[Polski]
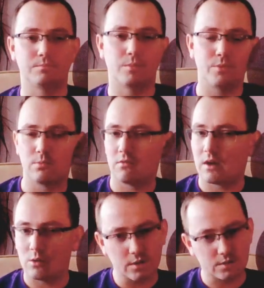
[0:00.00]

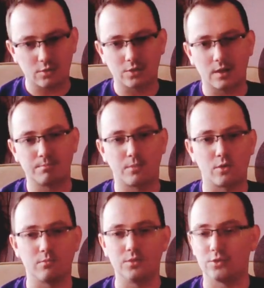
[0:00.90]
popróbowałeś coś tam
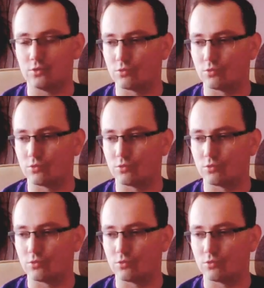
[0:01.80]
porobić,